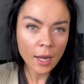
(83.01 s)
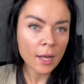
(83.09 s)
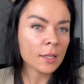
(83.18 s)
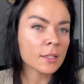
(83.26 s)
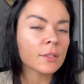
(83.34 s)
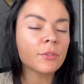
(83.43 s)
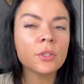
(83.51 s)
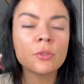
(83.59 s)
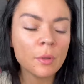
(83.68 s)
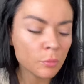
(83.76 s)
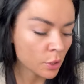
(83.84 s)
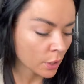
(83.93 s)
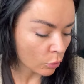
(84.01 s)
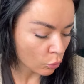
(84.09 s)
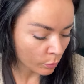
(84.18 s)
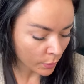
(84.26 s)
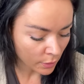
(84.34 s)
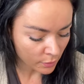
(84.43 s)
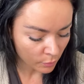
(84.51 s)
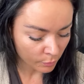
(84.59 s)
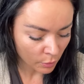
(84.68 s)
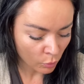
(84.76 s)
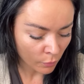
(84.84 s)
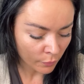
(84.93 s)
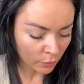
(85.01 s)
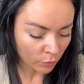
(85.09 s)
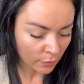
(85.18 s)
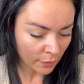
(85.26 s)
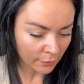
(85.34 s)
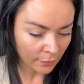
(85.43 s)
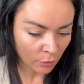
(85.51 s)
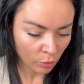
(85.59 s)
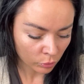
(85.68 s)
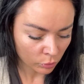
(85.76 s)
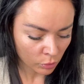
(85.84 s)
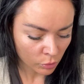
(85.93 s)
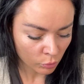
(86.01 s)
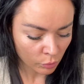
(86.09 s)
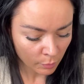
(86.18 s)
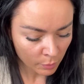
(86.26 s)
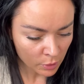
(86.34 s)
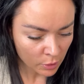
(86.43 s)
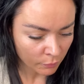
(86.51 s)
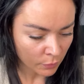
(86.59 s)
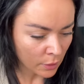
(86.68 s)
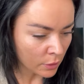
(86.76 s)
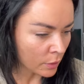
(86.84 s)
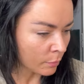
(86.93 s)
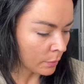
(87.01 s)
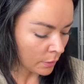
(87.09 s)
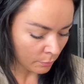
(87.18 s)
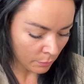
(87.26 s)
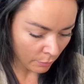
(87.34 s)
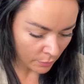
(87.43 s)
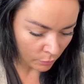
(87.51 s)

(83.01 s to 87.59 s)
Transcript: ale stwierdziłam, że jak umyję sobie głowę, to tak tego odrostu nie będzie widać, jak będę miała,